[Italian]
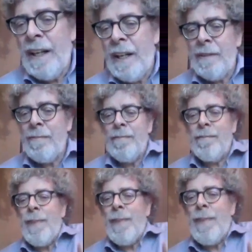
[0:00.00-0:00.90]
eh,
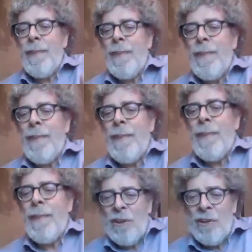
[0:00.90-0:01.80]
bello,
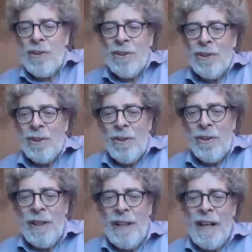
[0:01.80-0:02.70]
ricco,
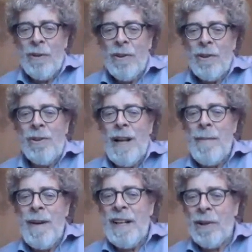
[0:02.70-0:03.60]
con le, con
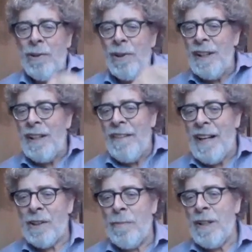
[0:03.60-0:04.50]
le amene colline
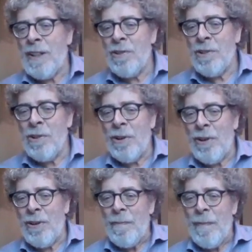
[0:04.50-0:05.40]
verso
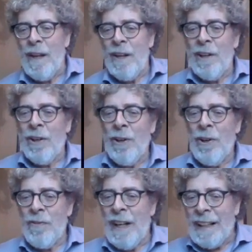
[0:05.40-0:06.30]
mezzogiorno,
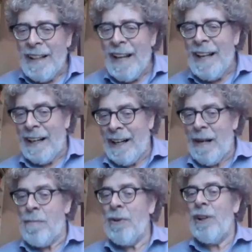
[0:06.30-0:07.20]
ove la
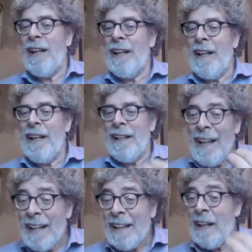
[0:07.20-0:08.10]
terra molle,
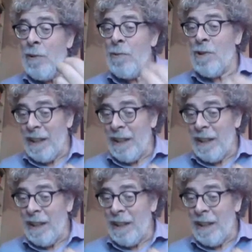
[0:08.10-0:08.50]
lieta e